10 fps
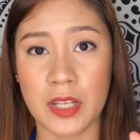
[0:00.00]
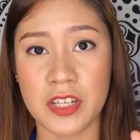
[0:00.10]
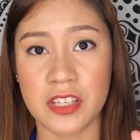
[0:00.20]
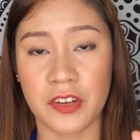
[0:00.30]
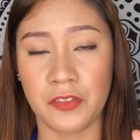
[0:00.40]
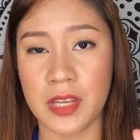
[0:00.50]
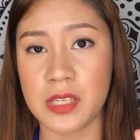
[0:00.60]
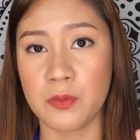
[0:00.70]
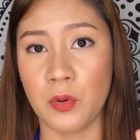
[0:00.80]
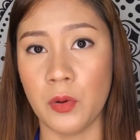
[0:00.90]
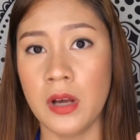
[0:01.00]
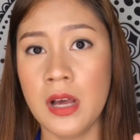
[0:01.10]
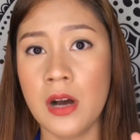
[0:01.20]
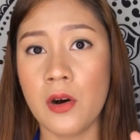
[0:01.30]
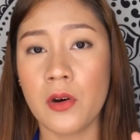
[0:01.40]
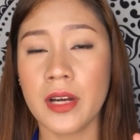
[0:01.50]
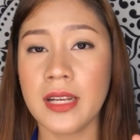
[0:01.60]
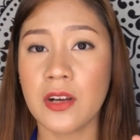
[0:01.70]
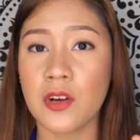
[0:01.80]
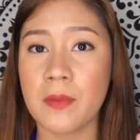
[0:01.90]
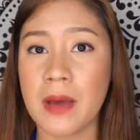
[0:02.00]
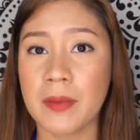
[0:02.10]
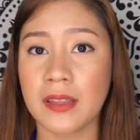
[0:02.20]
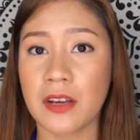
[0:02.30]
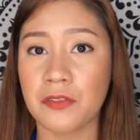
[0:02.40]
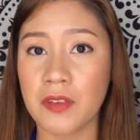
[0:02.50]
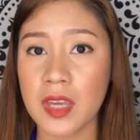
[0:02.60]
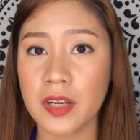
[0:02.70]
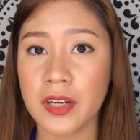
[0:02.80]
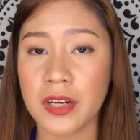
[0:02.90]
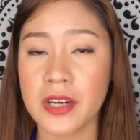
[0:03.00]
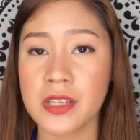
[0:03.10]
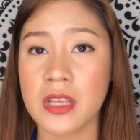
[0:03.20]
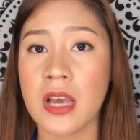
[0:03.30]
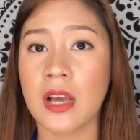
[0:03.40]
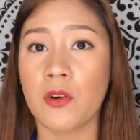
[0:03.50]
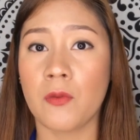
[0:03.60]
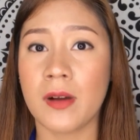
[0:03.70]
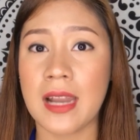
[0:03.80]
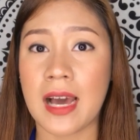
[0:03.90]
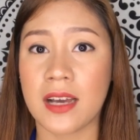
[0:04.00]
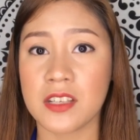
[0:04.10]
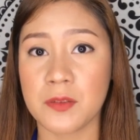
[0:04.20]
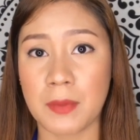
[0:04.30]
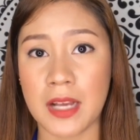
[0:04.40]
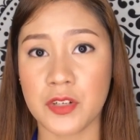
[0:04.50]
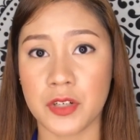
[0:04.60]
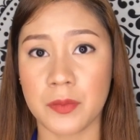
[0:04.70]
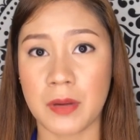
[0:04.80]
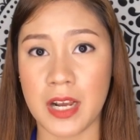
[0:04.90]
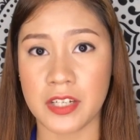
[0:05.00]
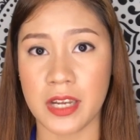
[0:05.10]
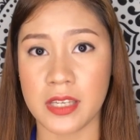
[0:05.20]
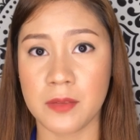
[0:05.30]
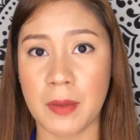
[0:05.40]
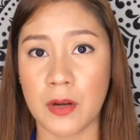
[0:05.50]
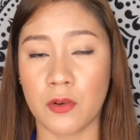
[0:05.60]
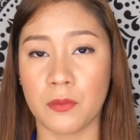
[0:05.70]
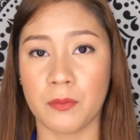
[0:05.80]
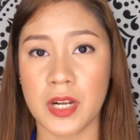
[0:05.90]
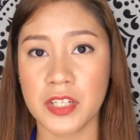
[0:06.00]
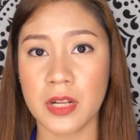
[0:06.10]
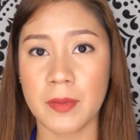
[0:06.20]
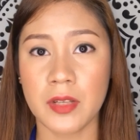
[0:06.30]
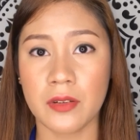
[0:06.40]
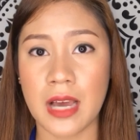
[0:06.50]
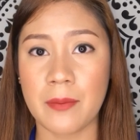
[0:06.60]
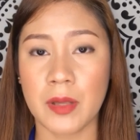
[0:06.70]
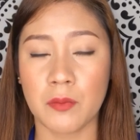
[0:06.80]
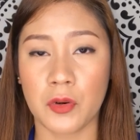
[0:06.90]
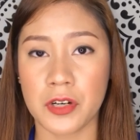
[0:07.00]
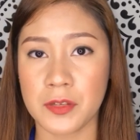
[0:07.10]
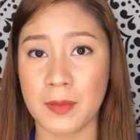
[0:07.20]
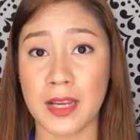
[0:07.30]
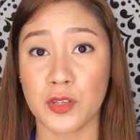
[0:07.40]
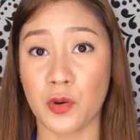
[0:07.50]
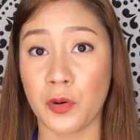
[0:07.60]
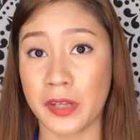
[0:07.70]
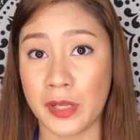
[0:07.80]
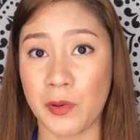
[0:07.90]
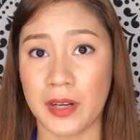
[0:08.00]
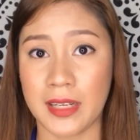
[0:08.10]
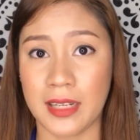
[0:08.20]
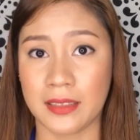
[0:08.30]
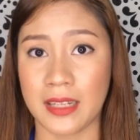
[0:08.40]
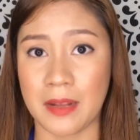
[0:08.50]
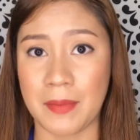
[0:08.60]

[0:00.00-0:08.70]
na siya sa face mo. Okay lang gumamit ng fingers kung wala kang sponge or brushes pero kung brush naman yung gamit mo or sponge okay na okay lang din